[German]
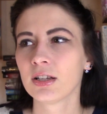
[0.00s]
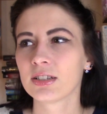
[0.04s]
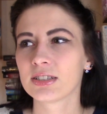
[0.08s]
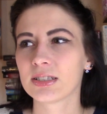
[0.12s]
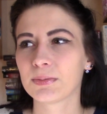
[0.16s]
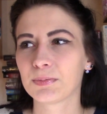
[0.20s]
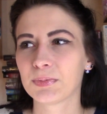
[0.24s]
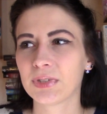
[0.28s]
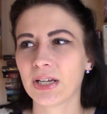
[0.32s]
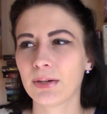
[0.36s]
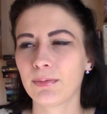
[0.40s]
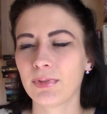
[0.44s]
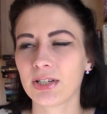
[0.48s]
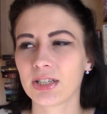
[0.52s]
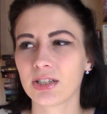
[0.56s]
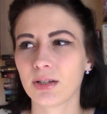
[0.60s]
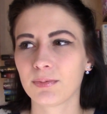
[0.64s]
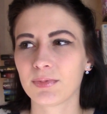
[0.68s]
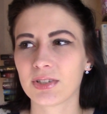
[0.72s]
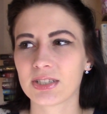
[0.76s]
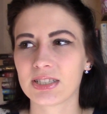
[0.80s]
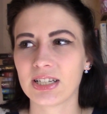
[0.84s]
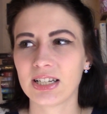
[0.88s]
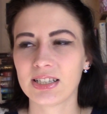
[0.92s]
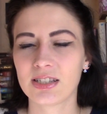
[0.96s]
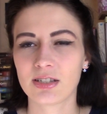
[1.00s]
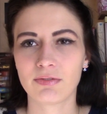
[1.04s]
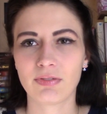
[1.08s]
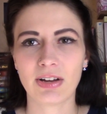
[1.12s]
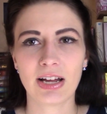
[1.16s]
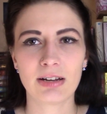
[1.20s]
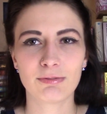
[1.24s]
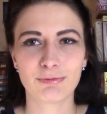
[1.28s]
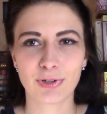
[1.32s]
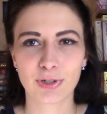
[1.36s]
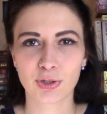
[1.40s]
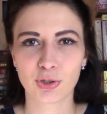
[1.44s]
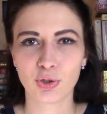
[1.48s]
September. Ich glaube, das letzte war
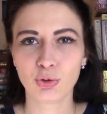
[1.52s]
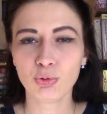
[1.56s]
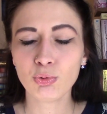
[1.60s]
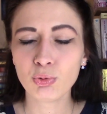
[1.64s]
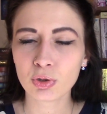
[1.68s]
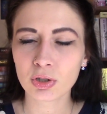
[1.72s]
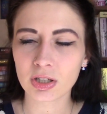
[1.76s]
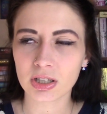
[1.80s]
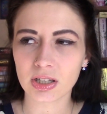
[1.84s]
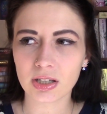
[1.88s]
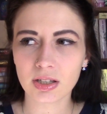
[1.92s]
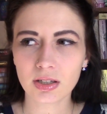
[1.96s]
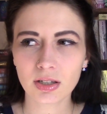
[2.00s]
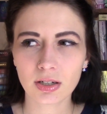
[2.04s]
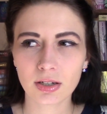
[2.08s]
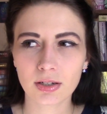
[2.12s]
Anfang Juli.